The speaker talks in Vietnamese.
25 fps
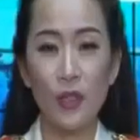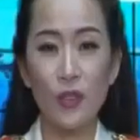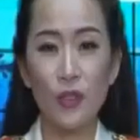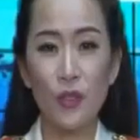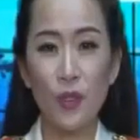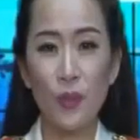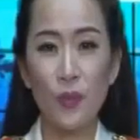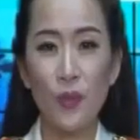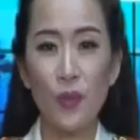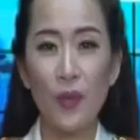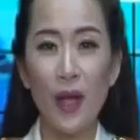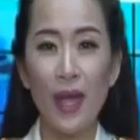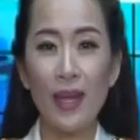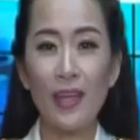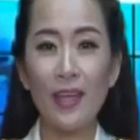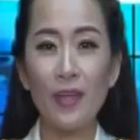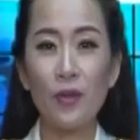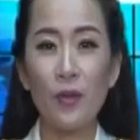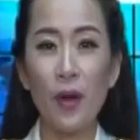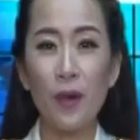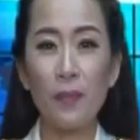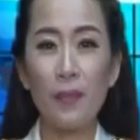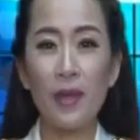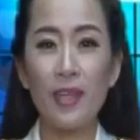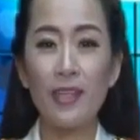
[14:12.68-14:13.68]
Chuyên mục An ninh
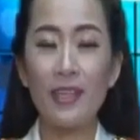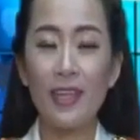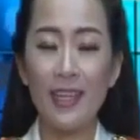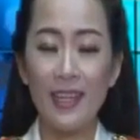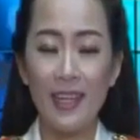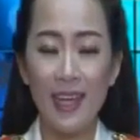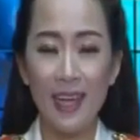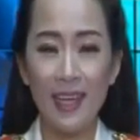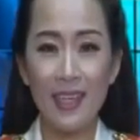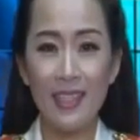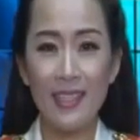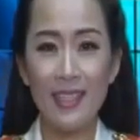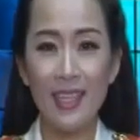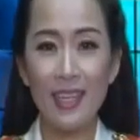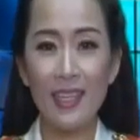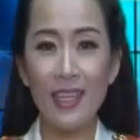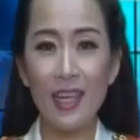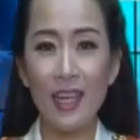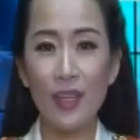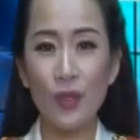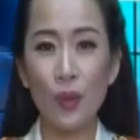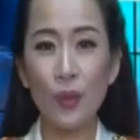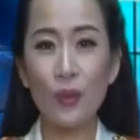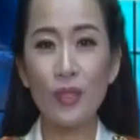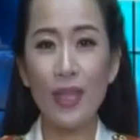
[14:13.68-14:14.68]
Quảng Bình kỳ này xin kết
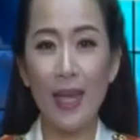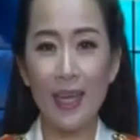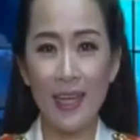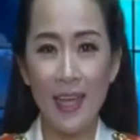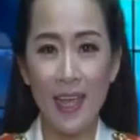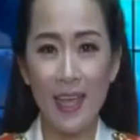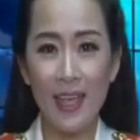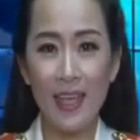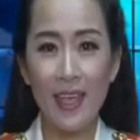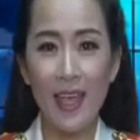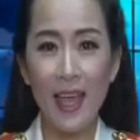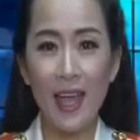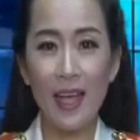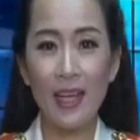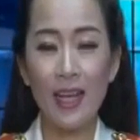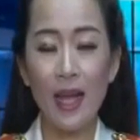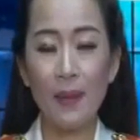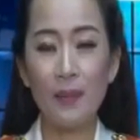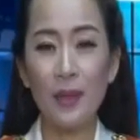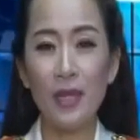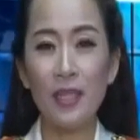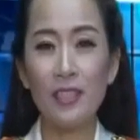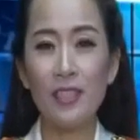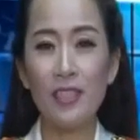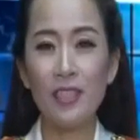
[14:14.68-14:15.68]
thúc tại đây. Cảm
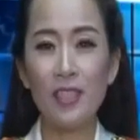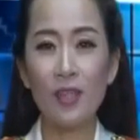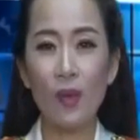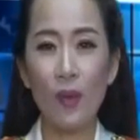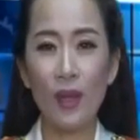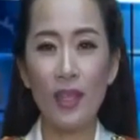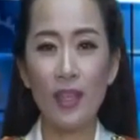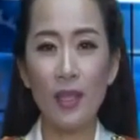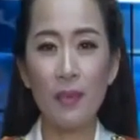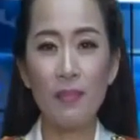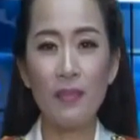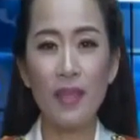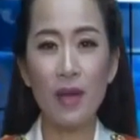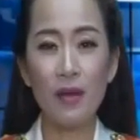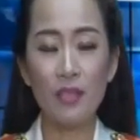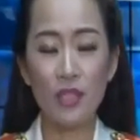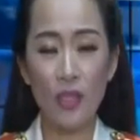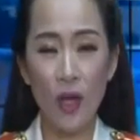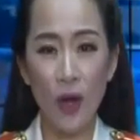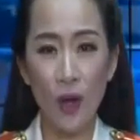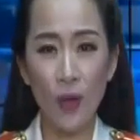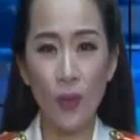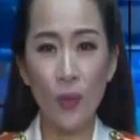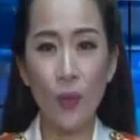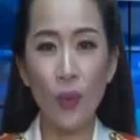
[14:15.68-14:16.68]
ơn sự quan tâm theo
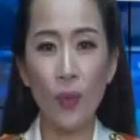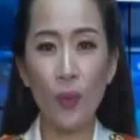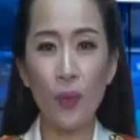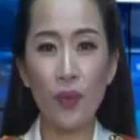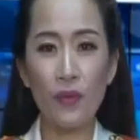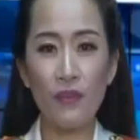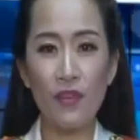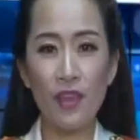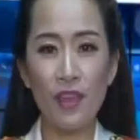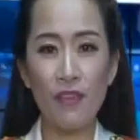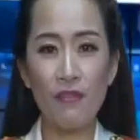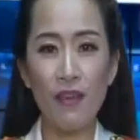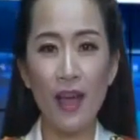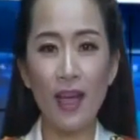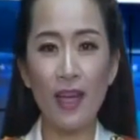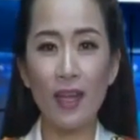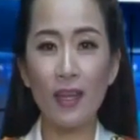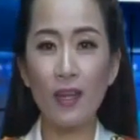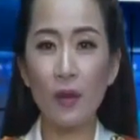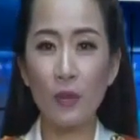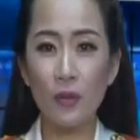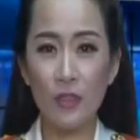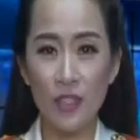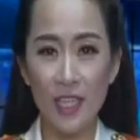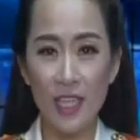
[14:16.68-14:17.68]
dõi của quý vị và các
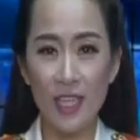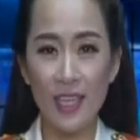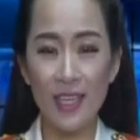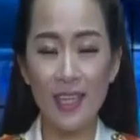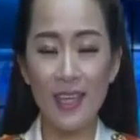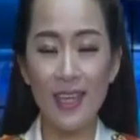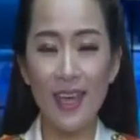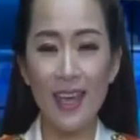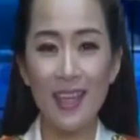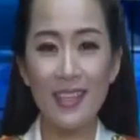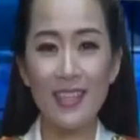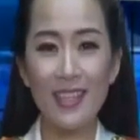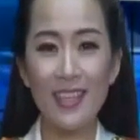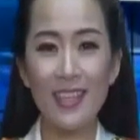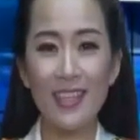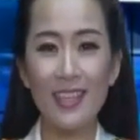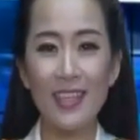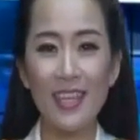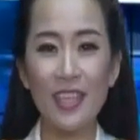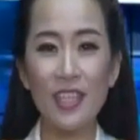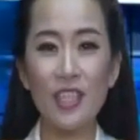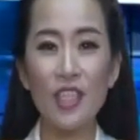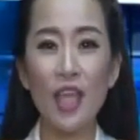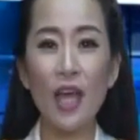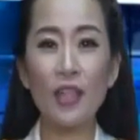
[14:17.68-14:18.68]
đồng chí. Xin
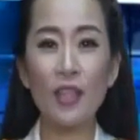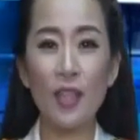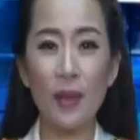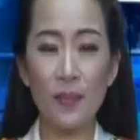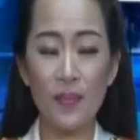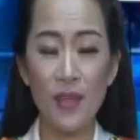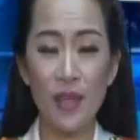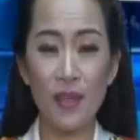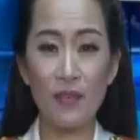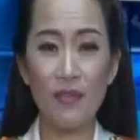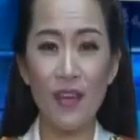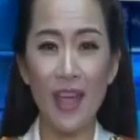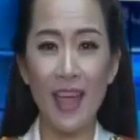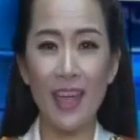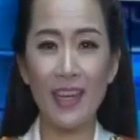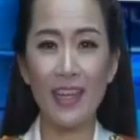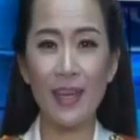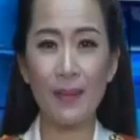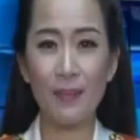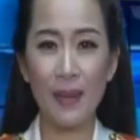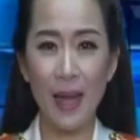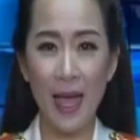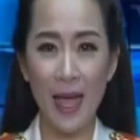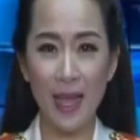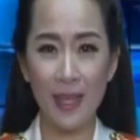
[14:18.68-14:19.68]
kính chào tạm biệt và hẹn
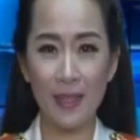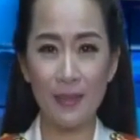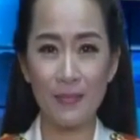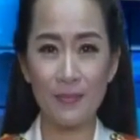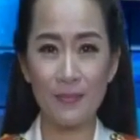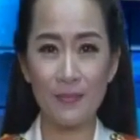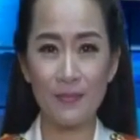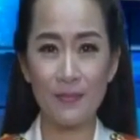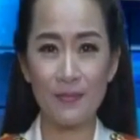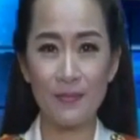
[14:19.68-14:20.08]
gặp lại.